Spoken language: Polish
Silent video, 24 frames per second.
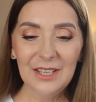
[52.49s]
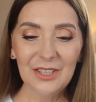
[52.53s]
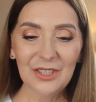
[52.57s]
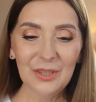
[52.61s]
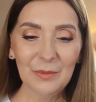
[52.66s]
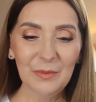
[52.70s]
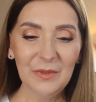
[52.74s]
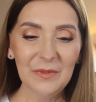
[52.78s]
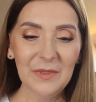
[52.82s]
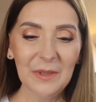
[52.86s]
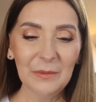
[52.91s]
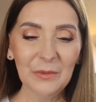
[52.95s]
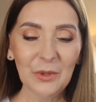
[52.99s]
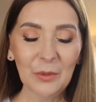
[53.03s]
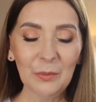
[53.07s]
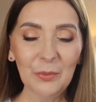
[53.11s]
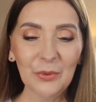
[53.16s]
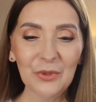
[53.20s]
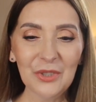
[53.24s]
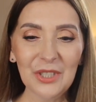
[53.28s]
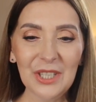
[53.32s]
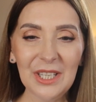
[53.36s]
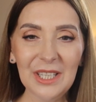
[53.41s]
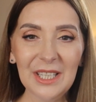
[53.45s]
żeby Wam to
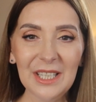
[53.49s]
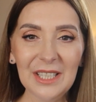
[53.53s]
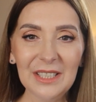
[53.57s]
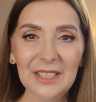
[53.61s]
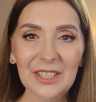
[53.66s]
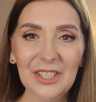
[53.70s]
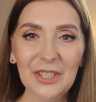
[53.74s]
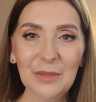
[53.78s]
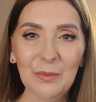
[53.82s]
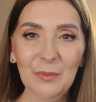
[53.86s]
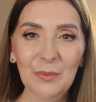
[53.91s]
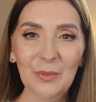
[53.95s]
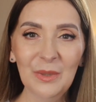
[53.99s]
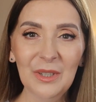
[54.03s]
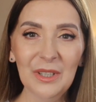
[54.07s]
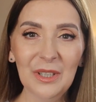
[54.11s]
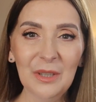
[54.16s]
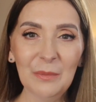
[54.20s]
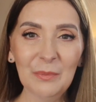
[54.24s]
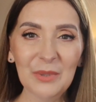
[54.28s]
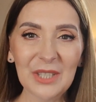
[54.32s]
później kiedyś y,